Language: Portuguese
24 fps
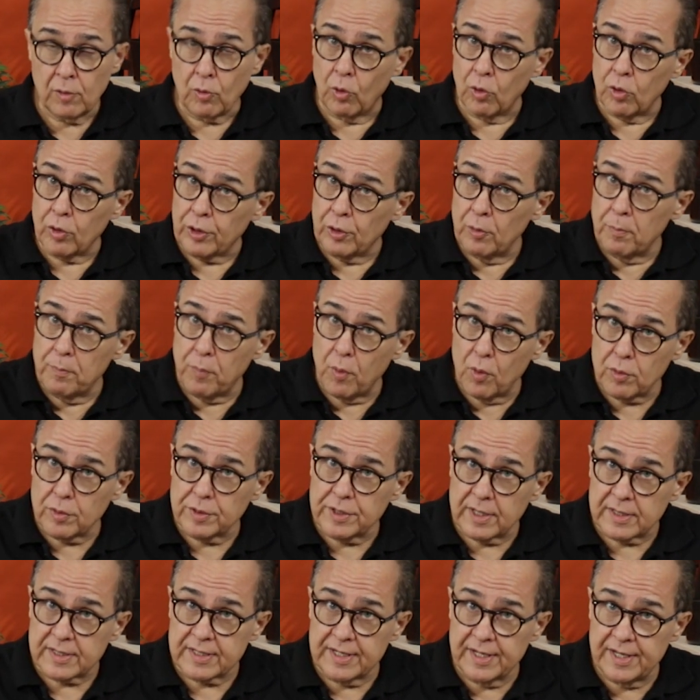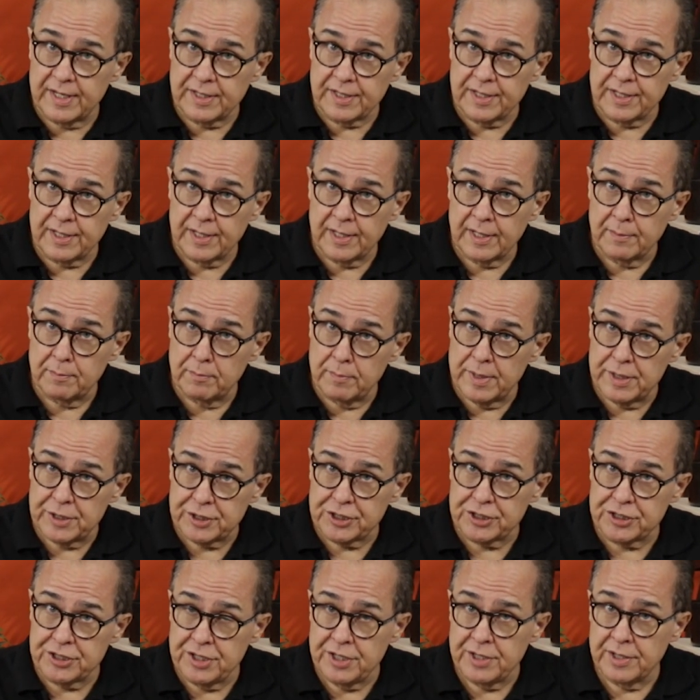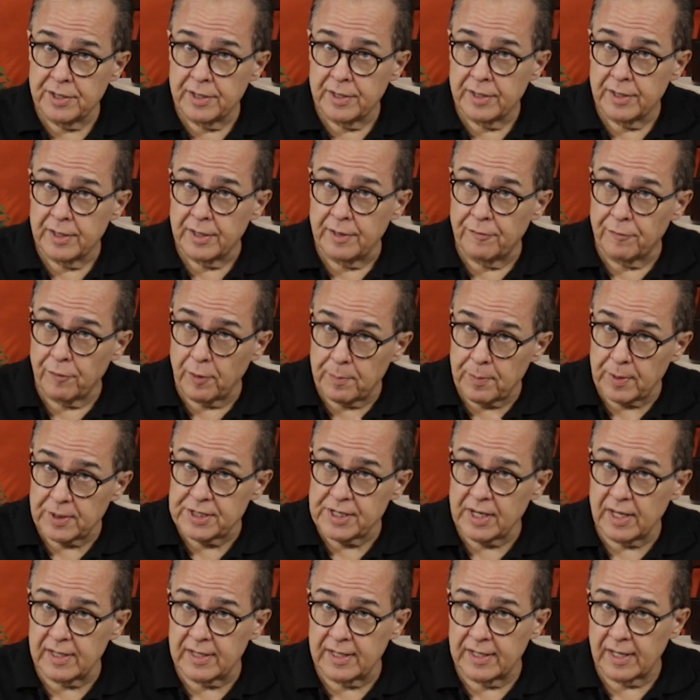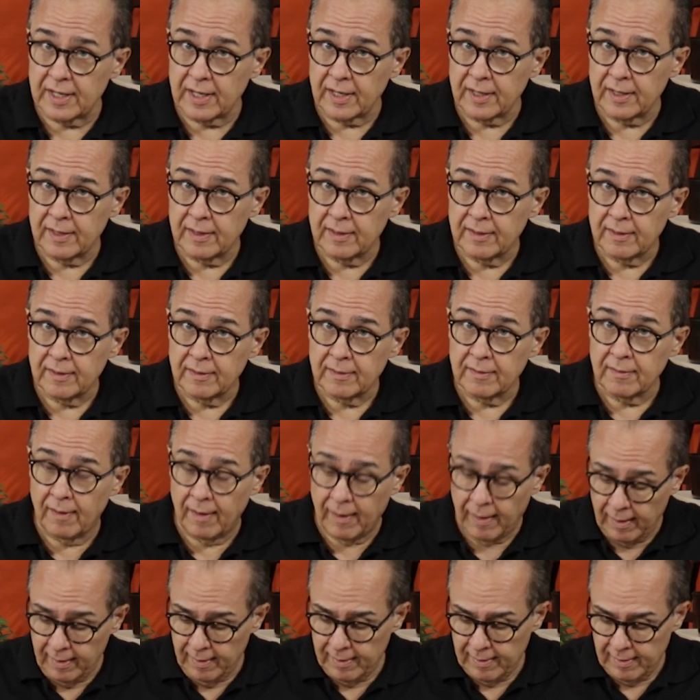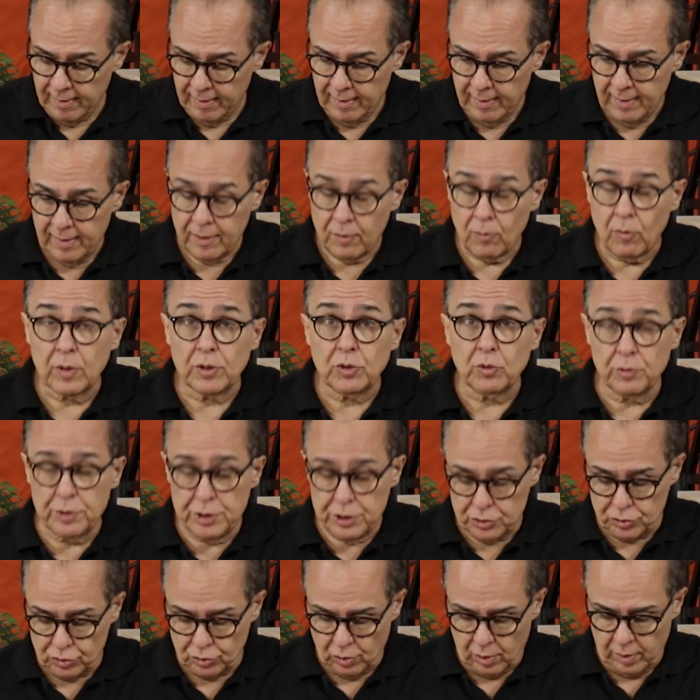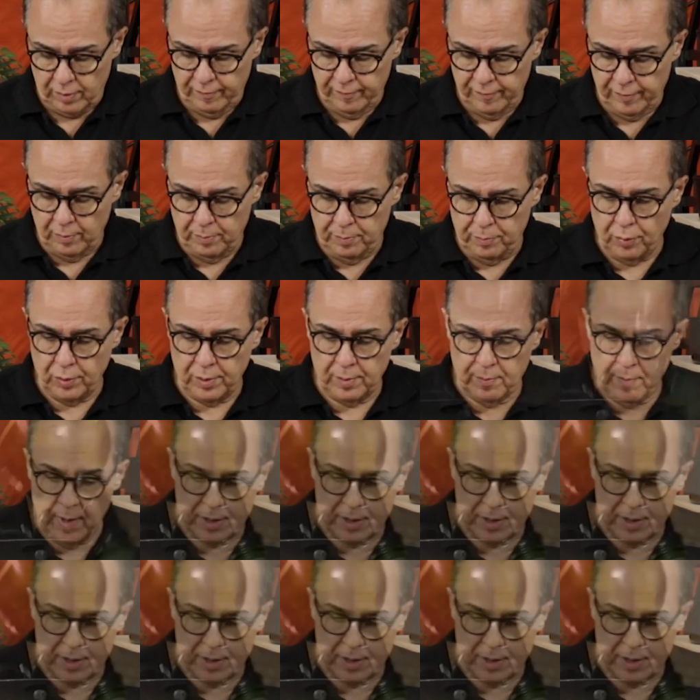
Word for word: coloquei um pouco de azeite, mexi e foi para a geladeira, tá? Enquanto isso, ó, vou pôr